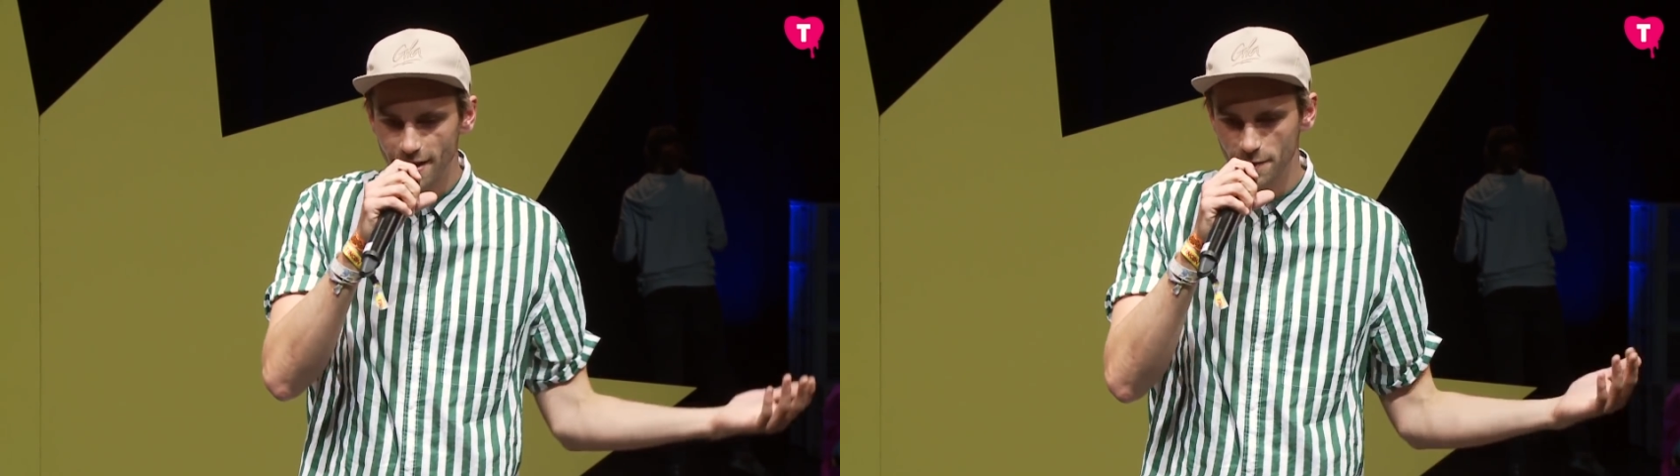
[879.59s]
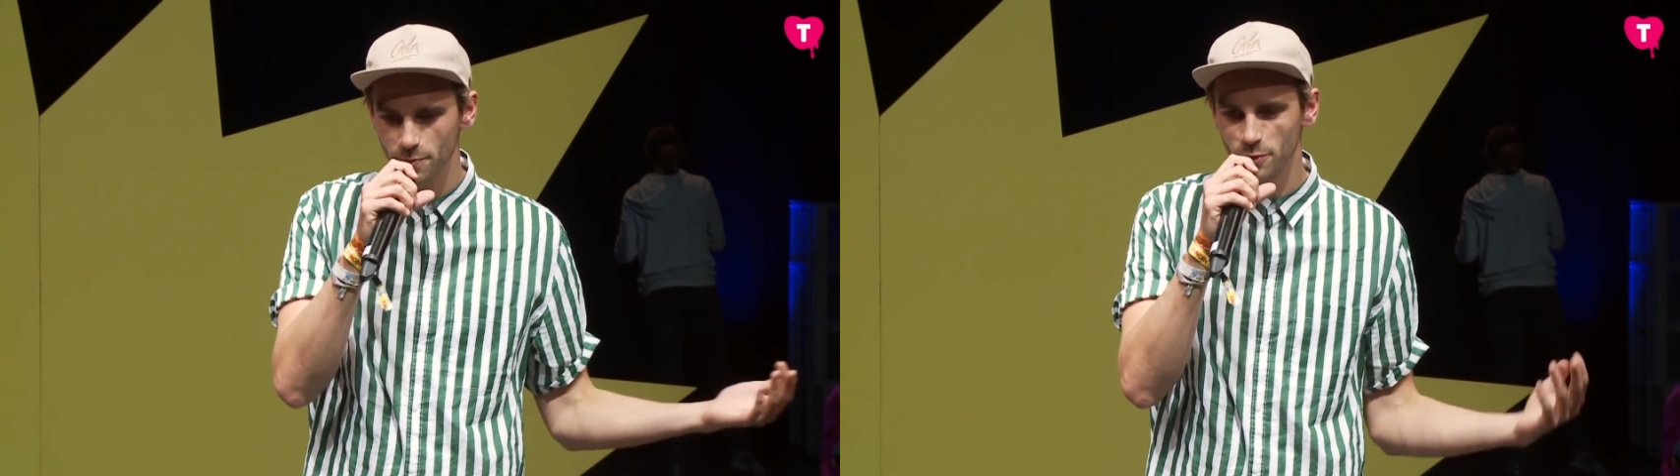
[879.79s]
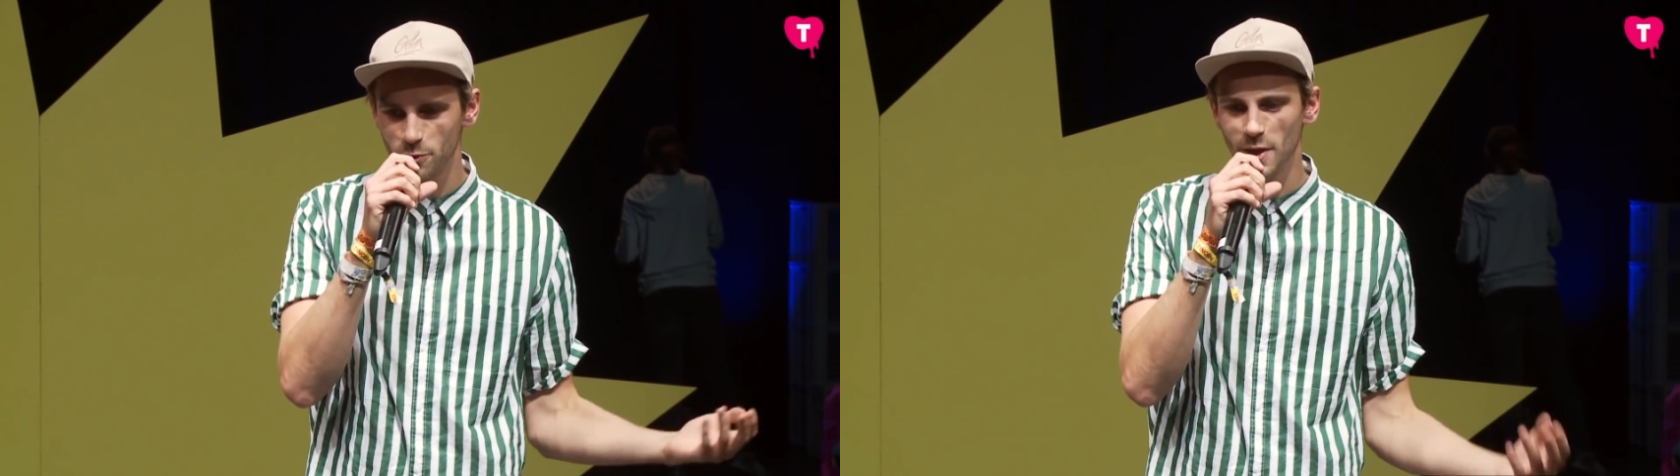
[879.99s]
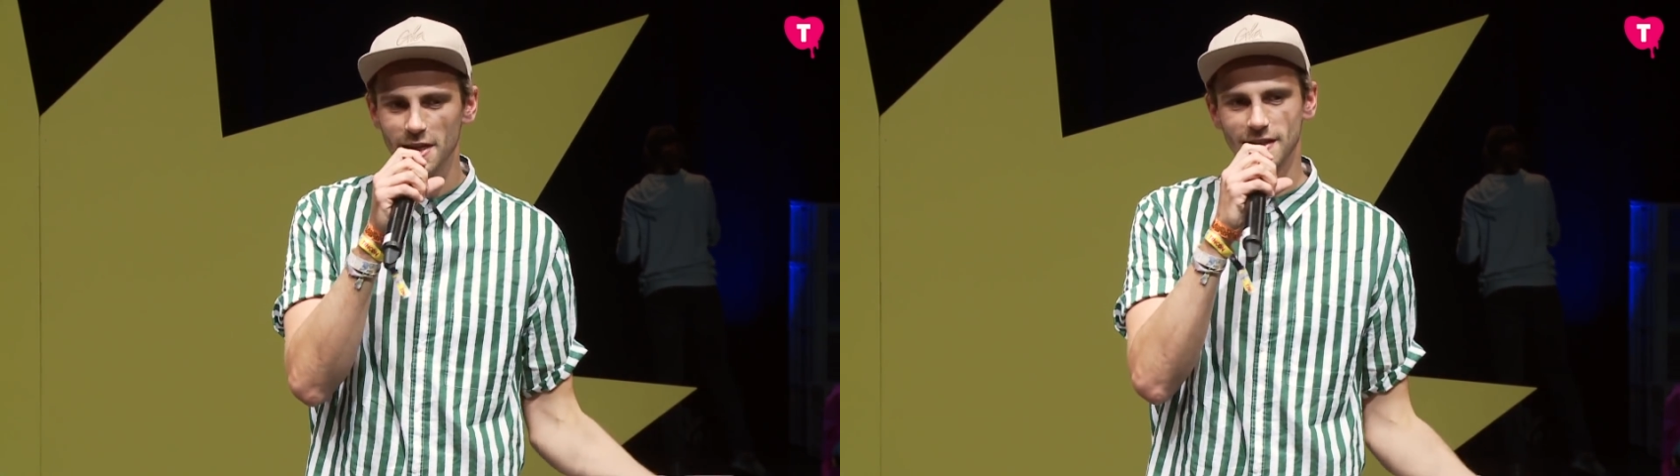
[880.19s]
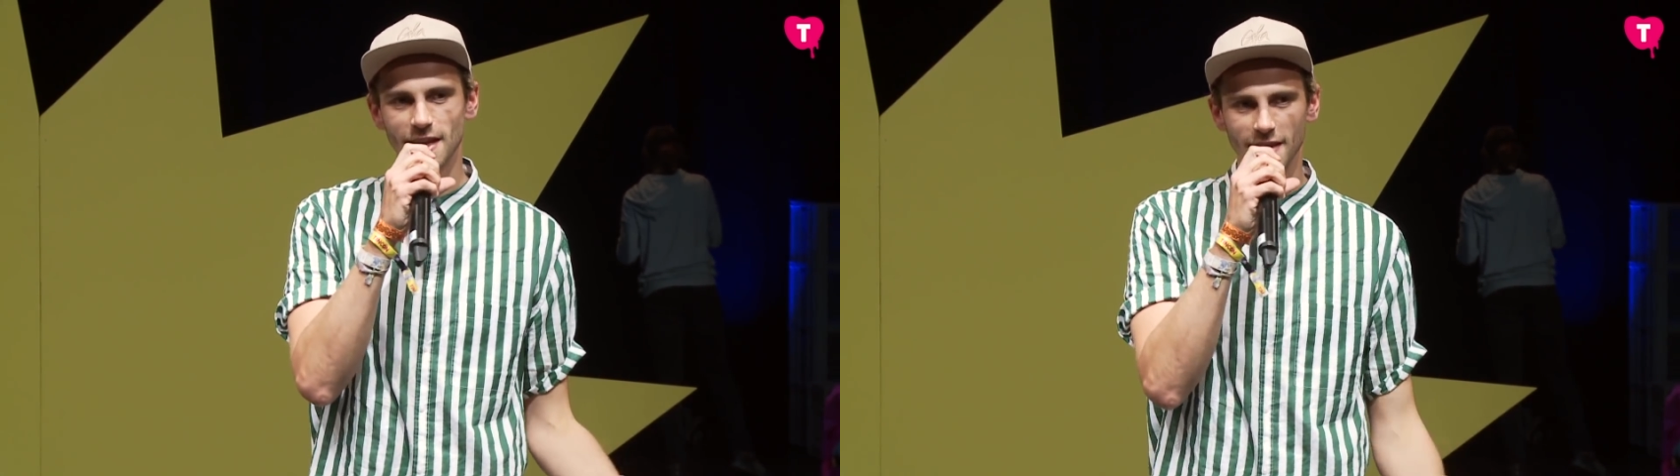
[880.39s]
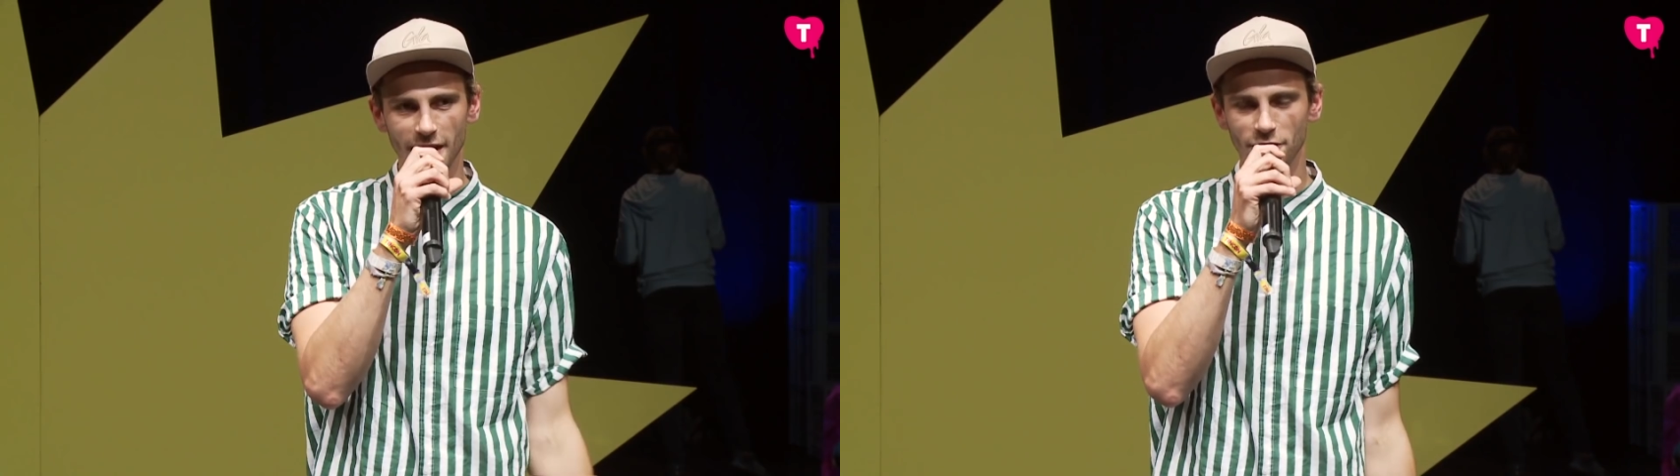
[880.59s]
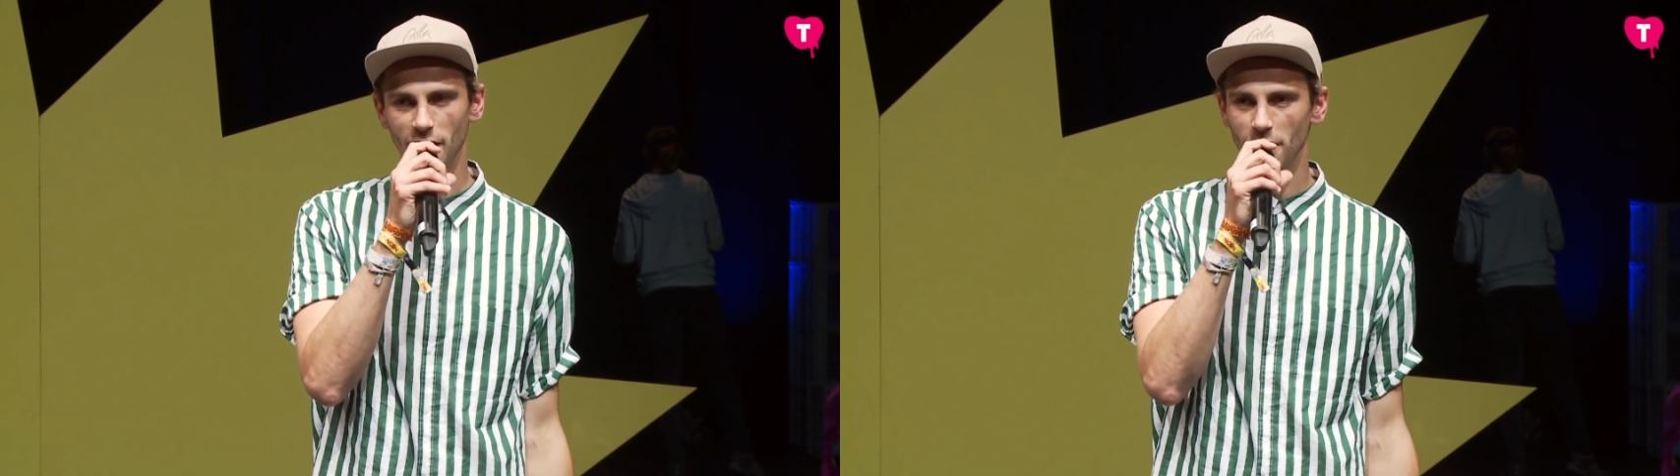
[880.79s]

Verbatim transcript: das Spiel ist ganz einfach,